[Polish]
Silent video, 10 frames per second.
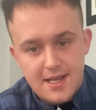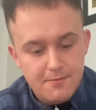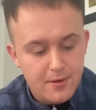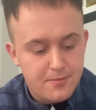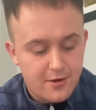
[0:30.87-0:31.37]
i
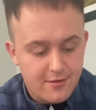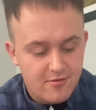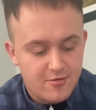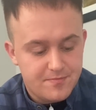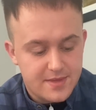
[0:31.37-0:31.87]
po
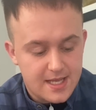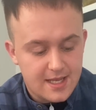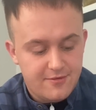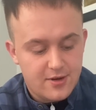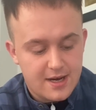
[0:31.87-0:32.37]
prostu na
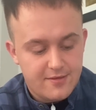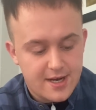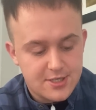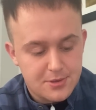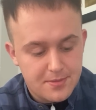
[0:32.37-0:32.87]
tych forach
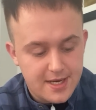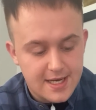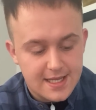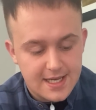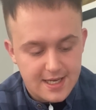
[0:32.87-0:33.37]
wyhaczyłem
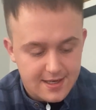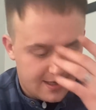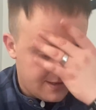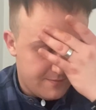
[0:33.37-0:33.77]
kilka takich